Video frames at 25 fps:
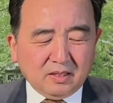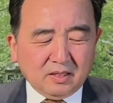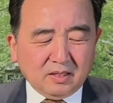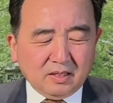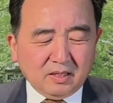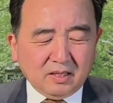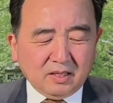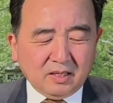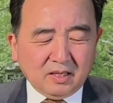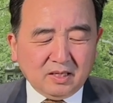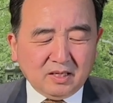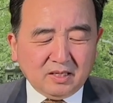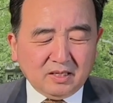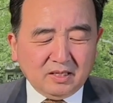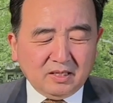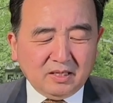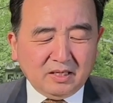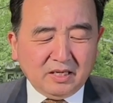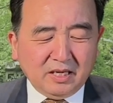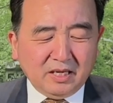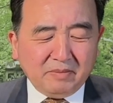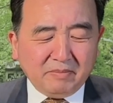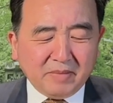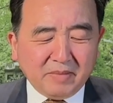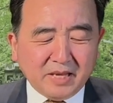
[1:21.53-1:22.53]
呃，
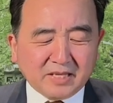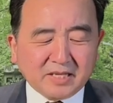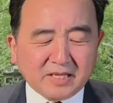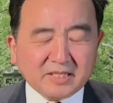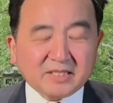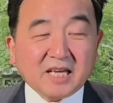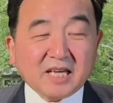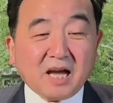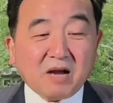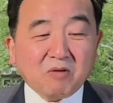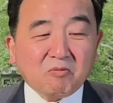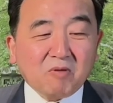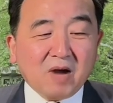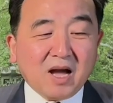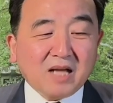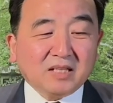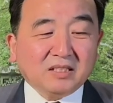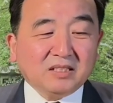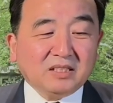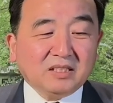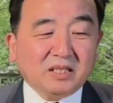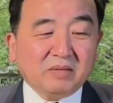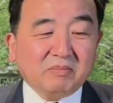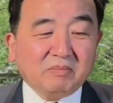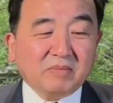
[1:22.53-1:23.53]
里面的讲话，
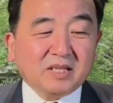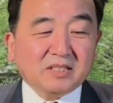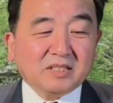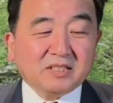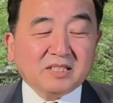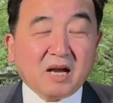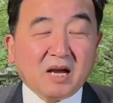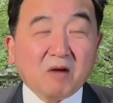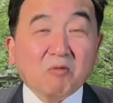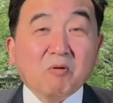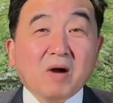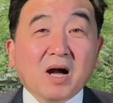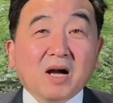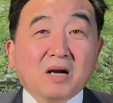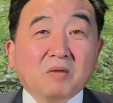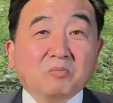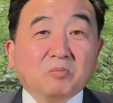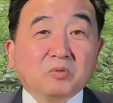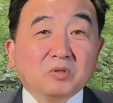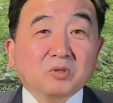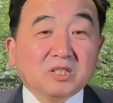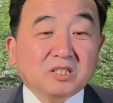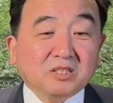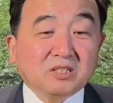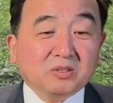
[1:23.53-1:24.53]
里面的讲话很
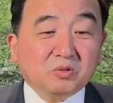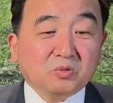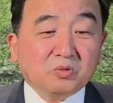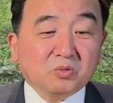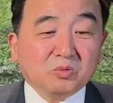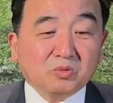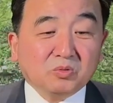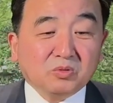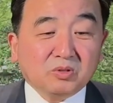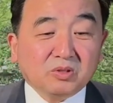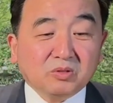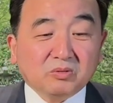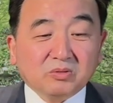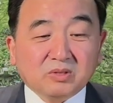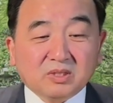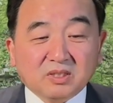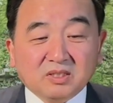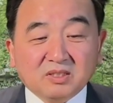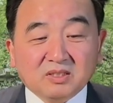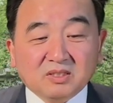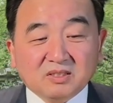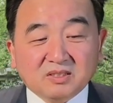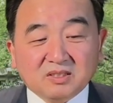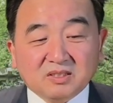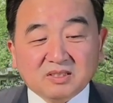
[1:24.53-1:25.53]
不清楚，就
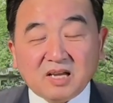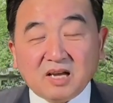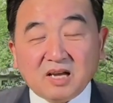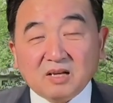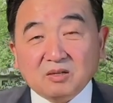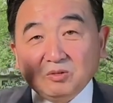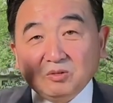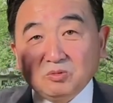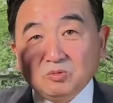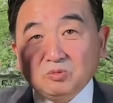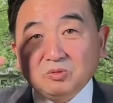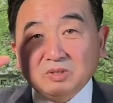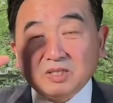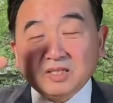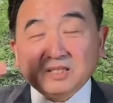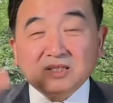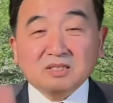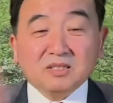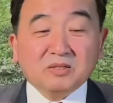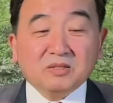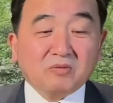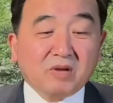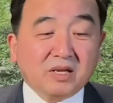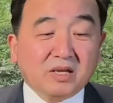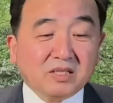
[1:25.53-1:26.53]
是他录音
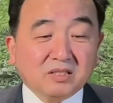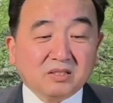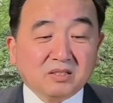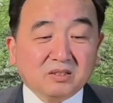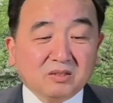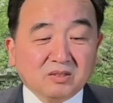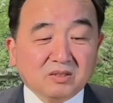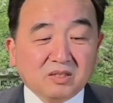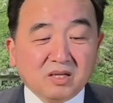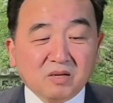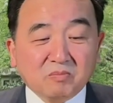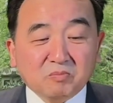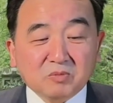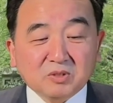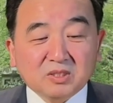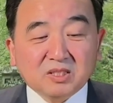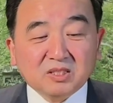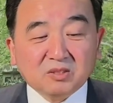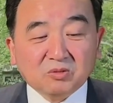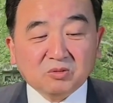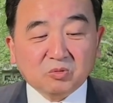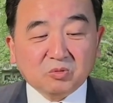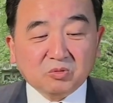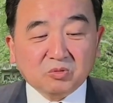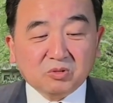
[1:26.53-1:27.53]
的原因很不
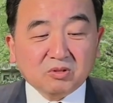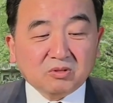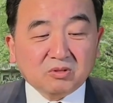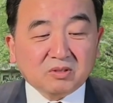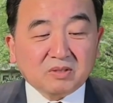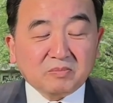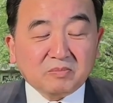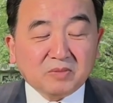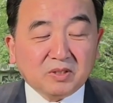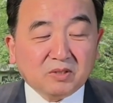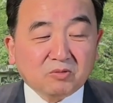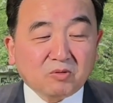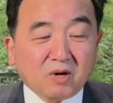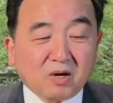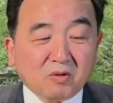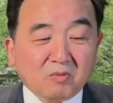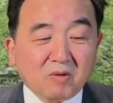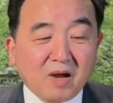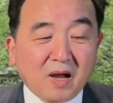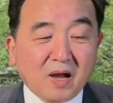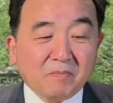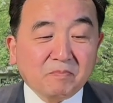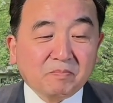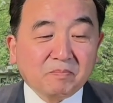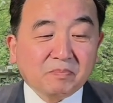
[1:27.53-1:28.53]
清楚，就这么一段
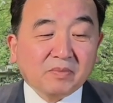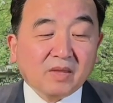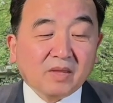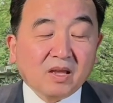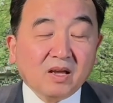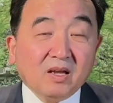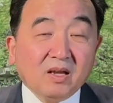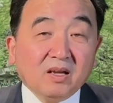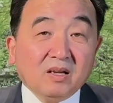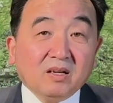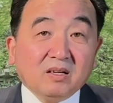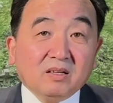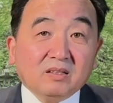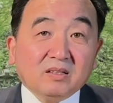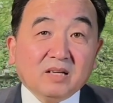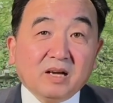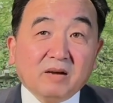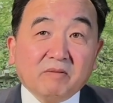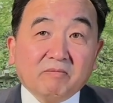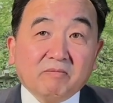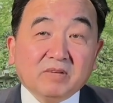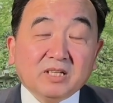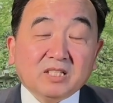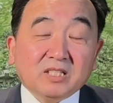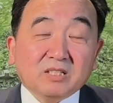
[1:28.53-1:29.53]
话。那
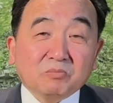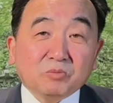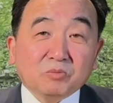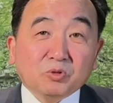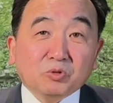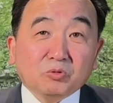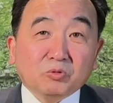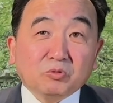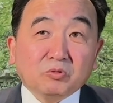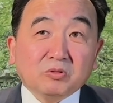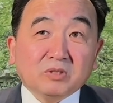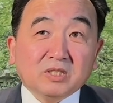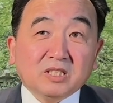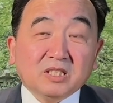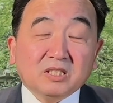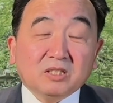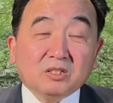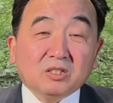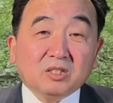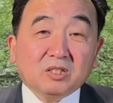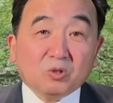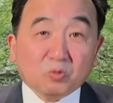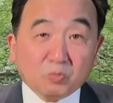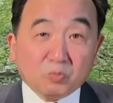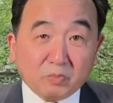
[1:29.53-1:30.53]
为什么朱镕基
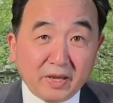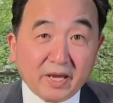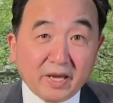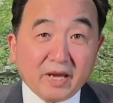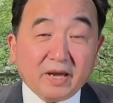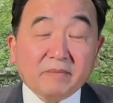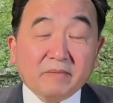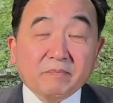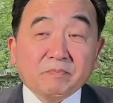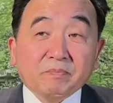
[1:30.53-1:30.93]
露面？